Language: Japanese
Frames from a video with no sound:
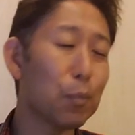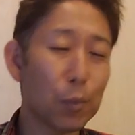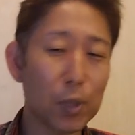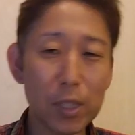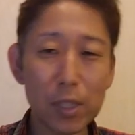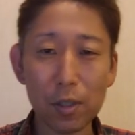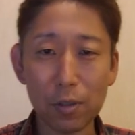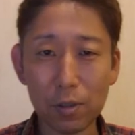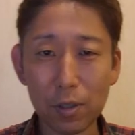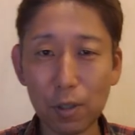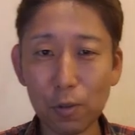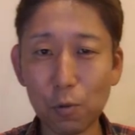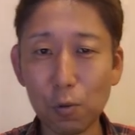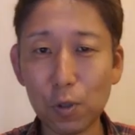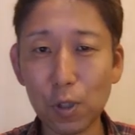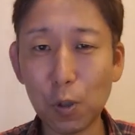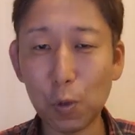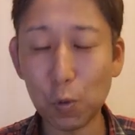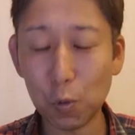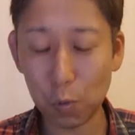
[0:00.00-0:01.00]
あいいですかそ
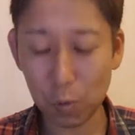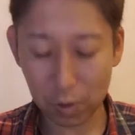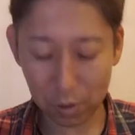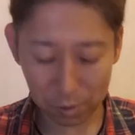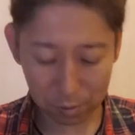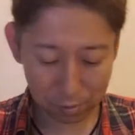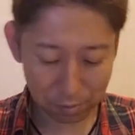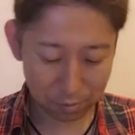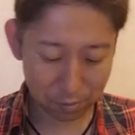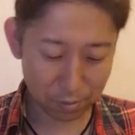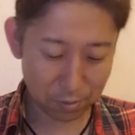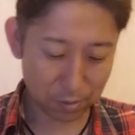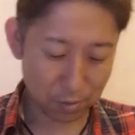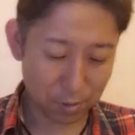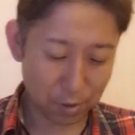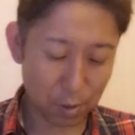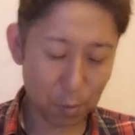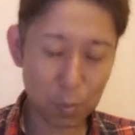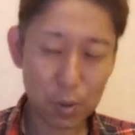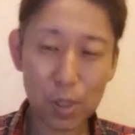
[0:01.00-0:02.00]
んなことは
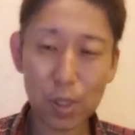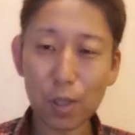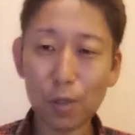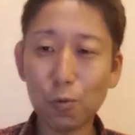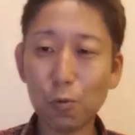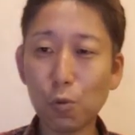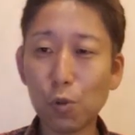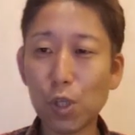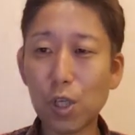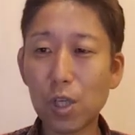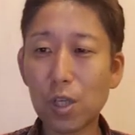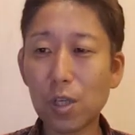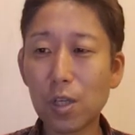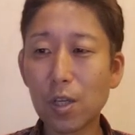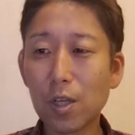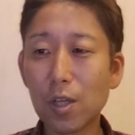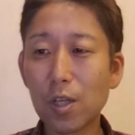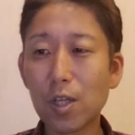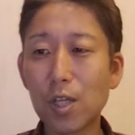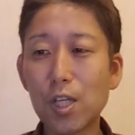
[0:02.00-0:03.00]
いやみんながそう
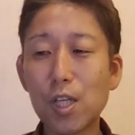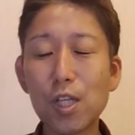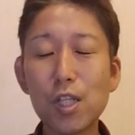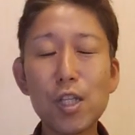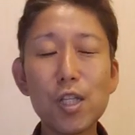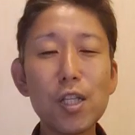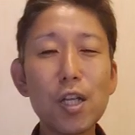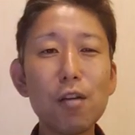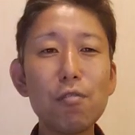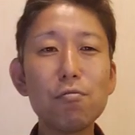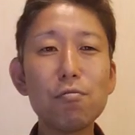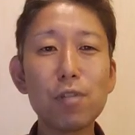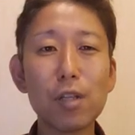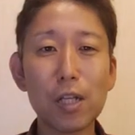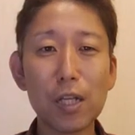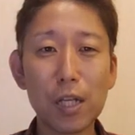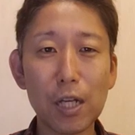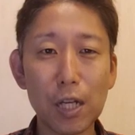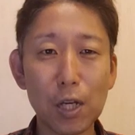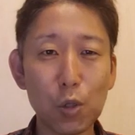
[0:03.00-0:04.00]
気になるん
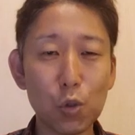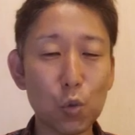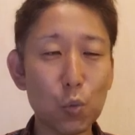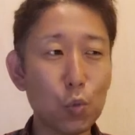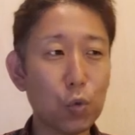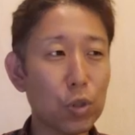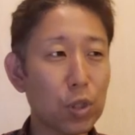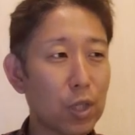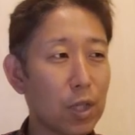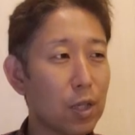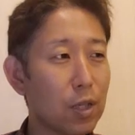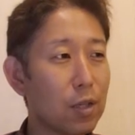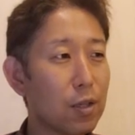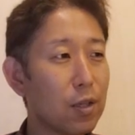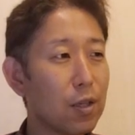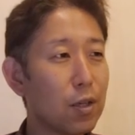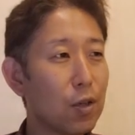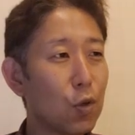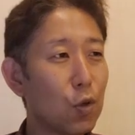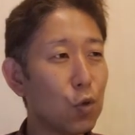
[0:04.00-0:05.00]
じゃないかなと思って
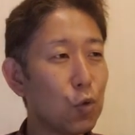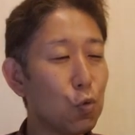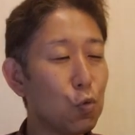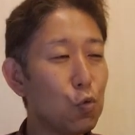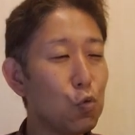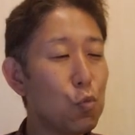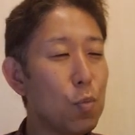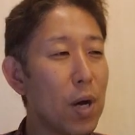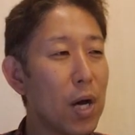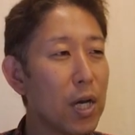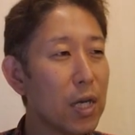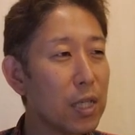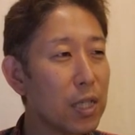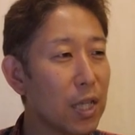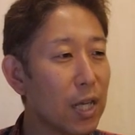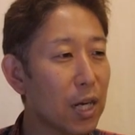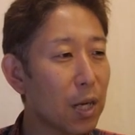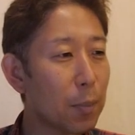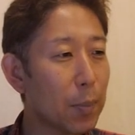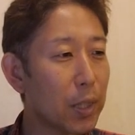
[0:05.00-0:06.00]
うまい
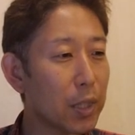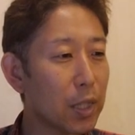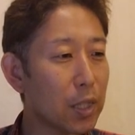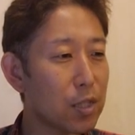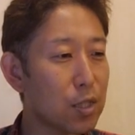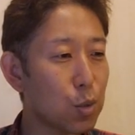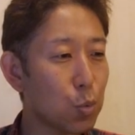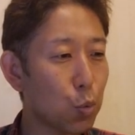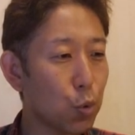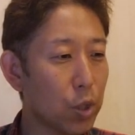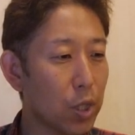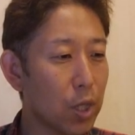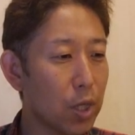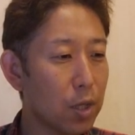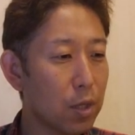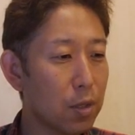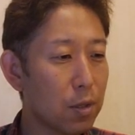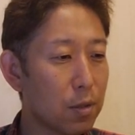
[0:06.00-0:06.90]
ならまだしもね